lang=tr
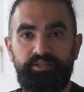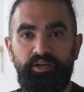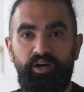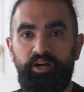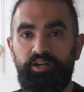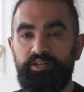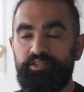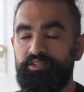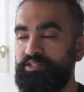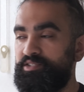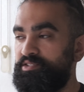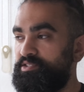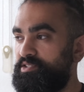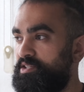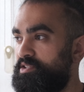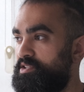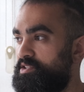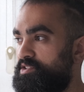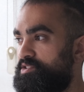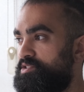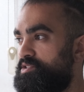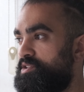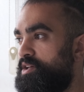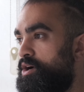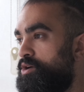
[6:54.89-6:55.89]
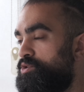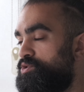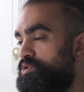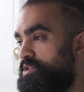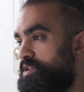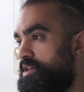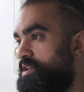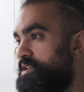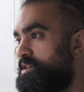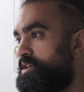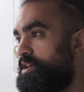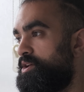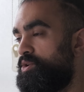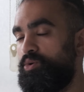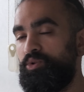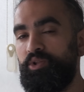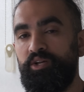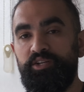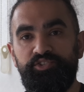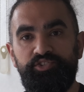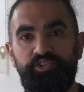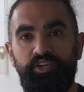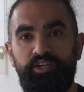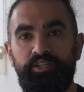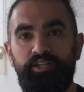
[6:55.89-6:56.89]
Artık senin için daha önce tehlikeli olan
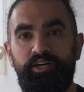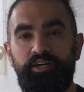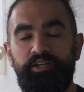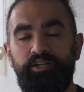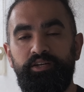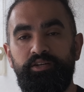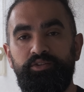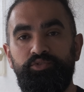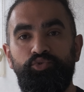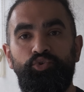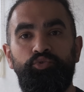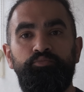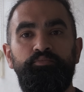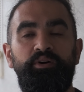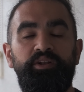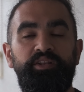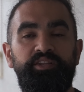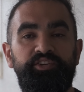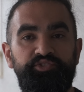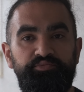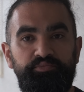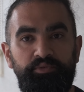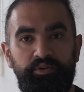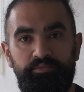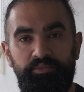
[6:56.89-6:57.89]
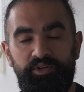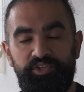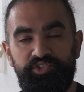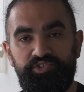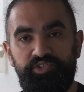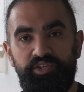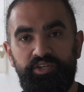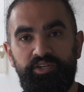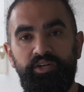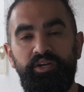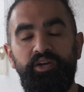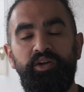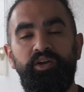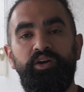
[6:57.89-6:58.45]
şeyler normalleşmeye başlar.